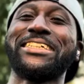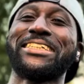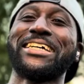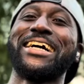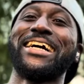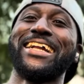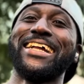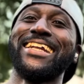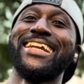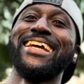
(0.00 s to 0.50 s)
きた
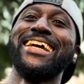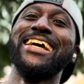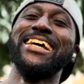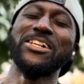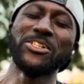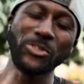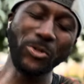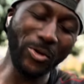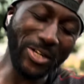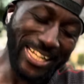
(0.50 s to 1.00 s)
から。
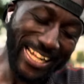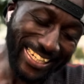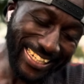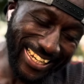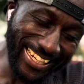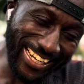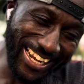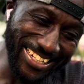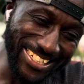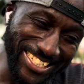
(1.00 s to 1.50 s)
それだ
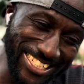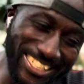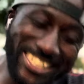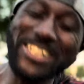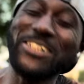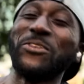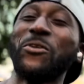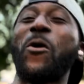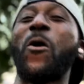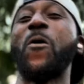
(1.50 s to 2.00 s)
け勘違
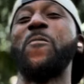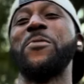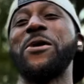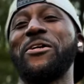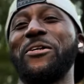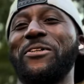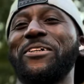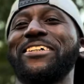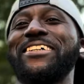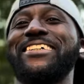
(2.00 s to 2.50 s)
うと困る。